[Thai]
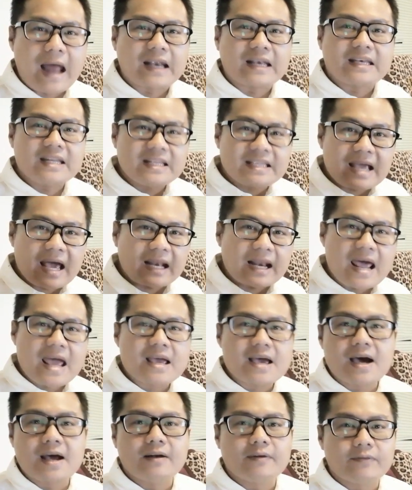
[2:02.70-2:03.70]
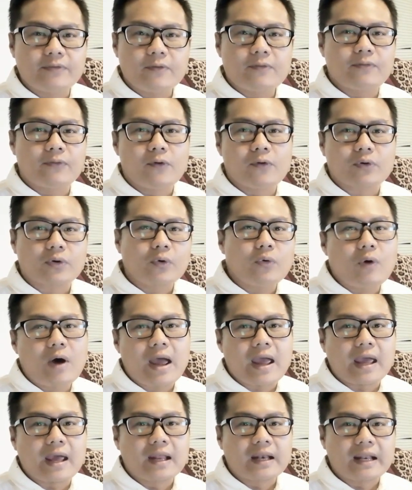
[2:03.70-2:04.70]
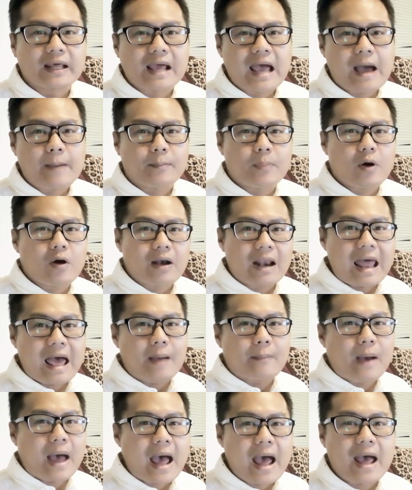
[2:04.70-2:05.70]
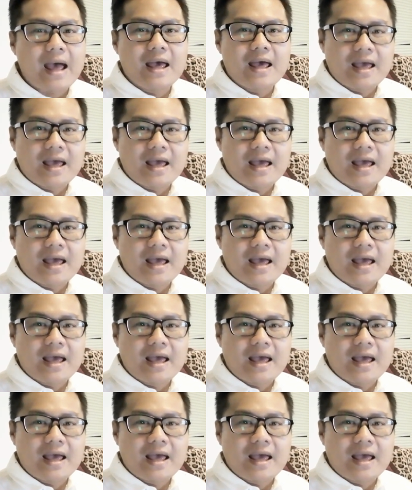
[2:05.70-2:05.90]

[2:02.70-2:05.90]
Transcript: กาสที่จะได้เงินฟุกๆด้วยนะครับเพราะลาภะ